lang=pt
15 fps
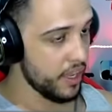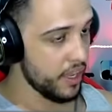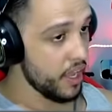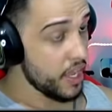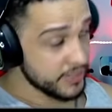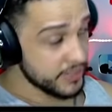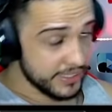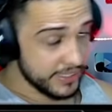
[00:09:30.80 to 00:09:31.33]
cara.
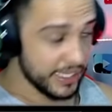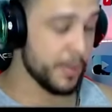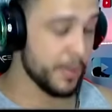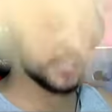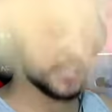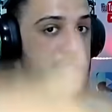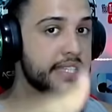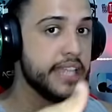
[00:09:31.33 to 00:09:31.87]
Vocês sabem
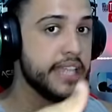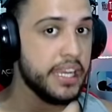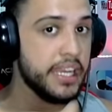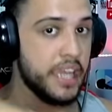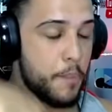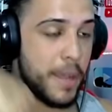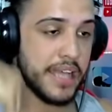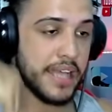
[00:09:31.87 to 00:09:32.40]
que essa série
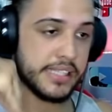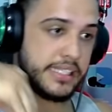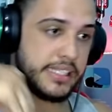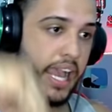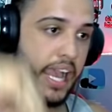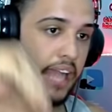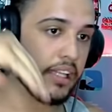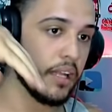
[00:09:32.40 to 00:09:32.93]
aqui é
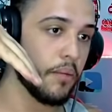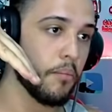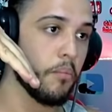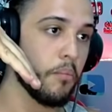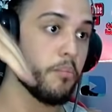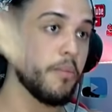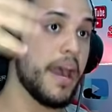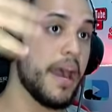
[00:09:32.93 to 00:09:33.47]
baseada
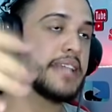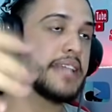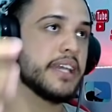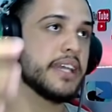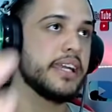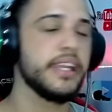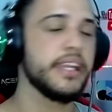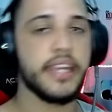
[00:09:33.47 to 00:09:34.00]
mais
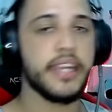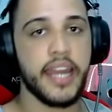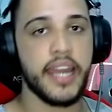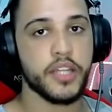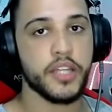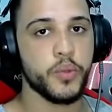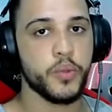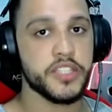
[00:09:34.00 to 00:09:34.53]
ainda em
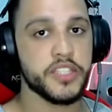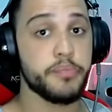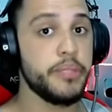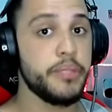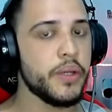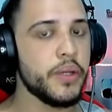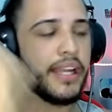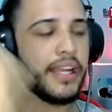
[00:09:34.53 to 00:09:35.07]
criaturas
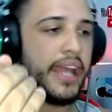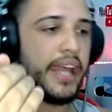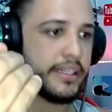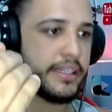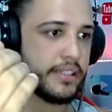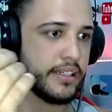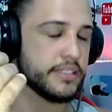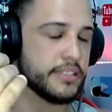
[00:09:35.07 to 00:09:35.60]

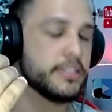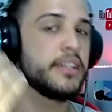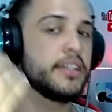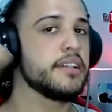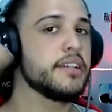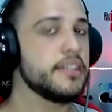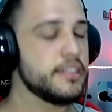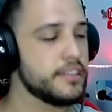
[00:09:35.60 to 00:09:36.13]
bioelétricas.
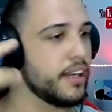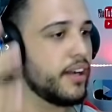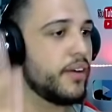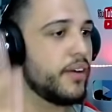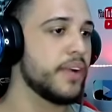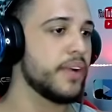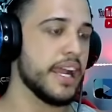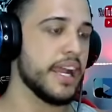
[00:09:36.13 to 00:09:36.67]

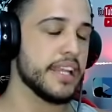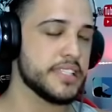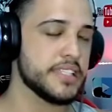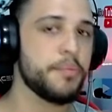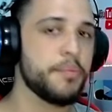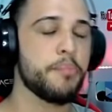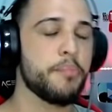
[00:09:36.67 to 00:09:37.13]
Então, cara, se